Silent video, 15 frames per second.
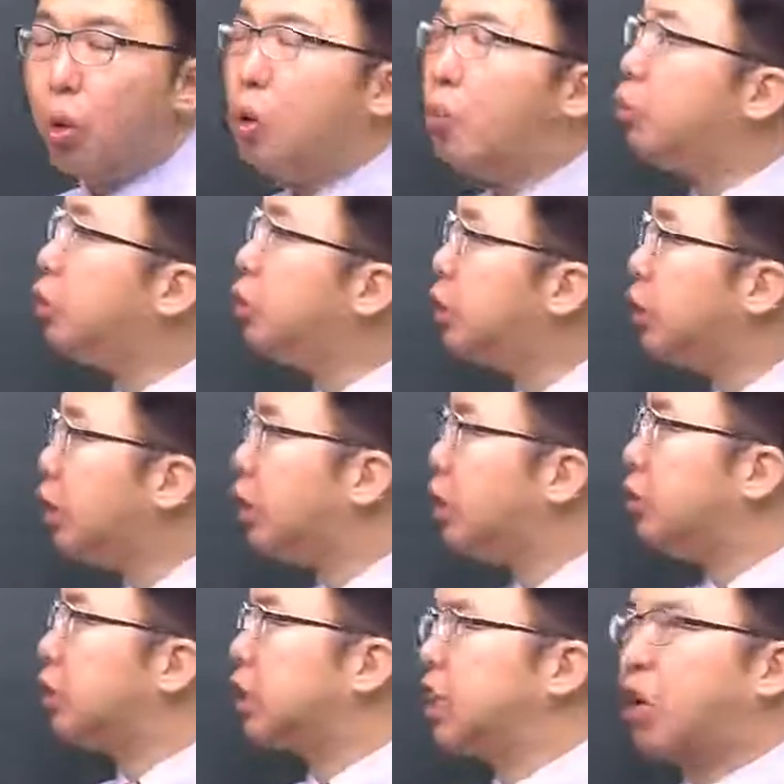
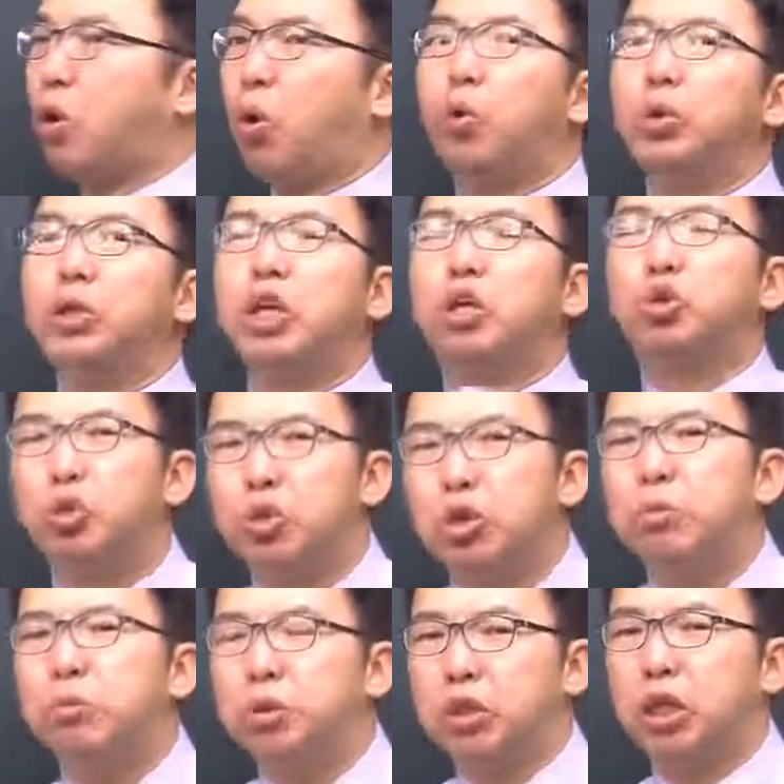문제는 그냥 공짜로
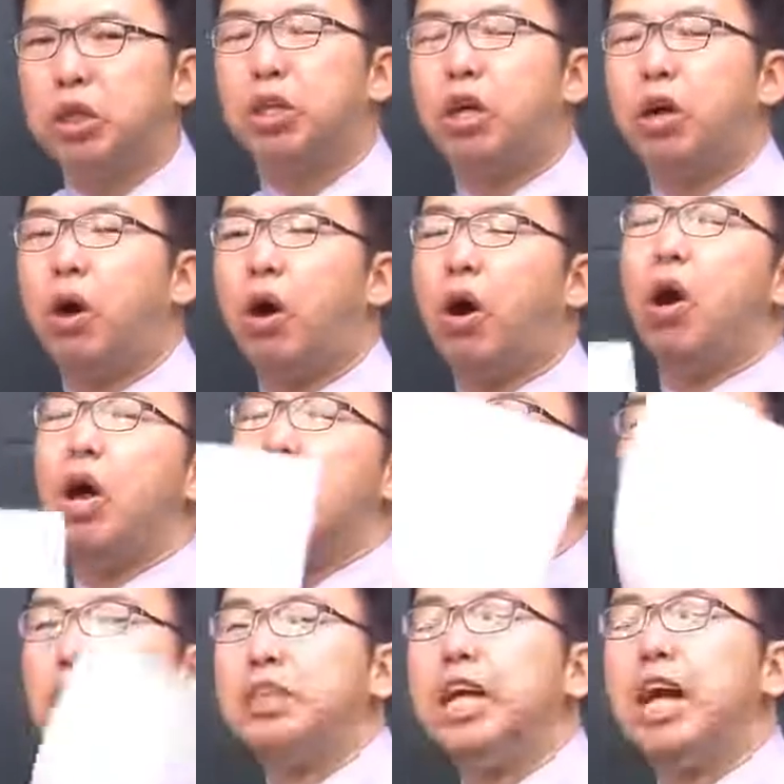주는 문제인데요.
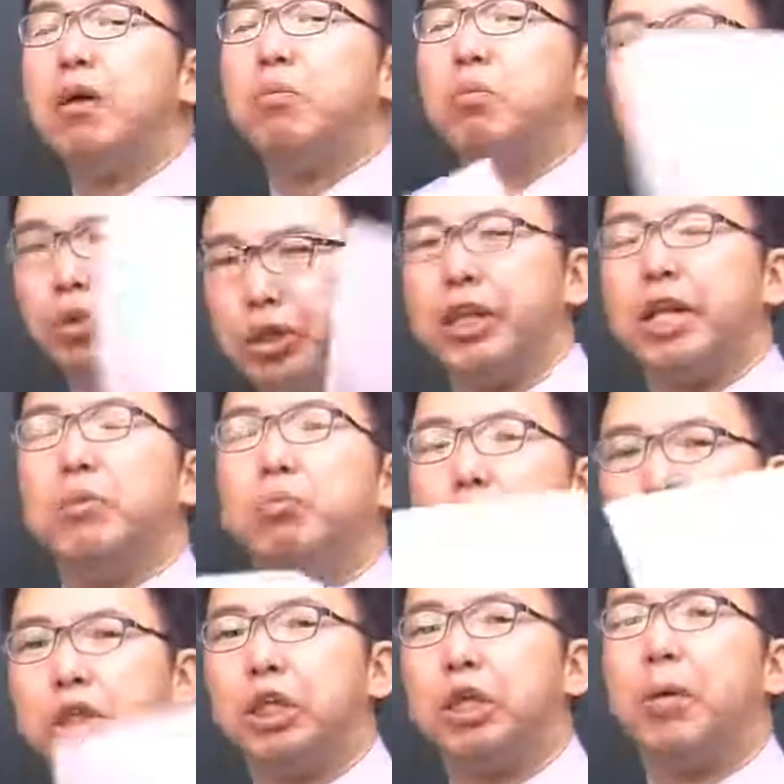그냥 문제답
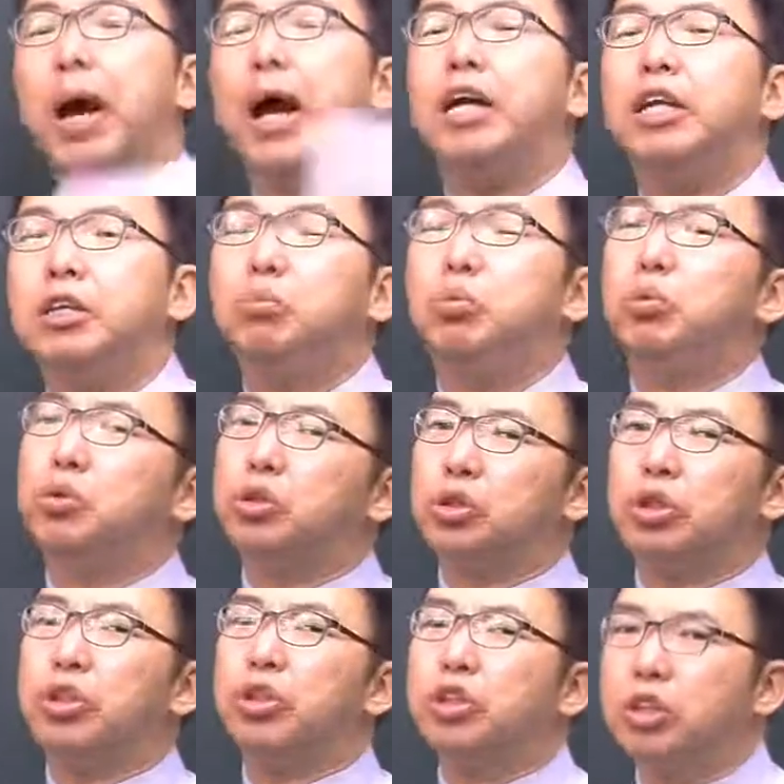문제답 하는
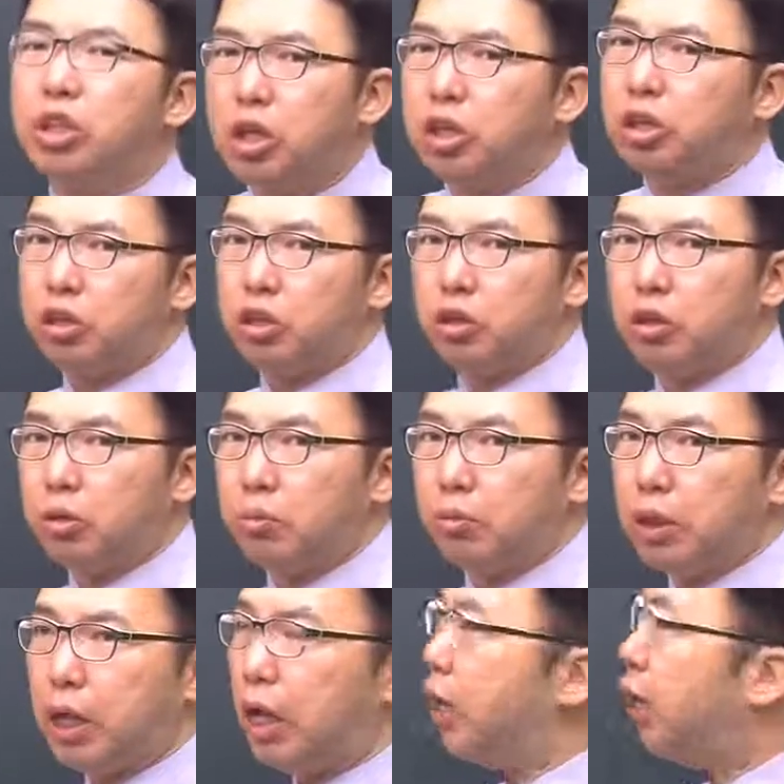분들은 틀리시는
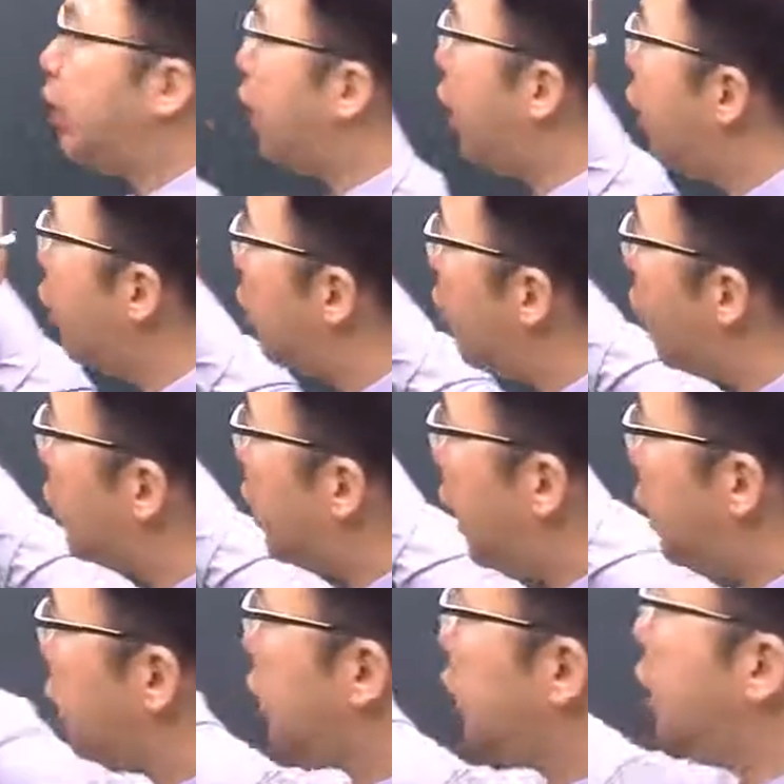겁니다. 예, 요거 다시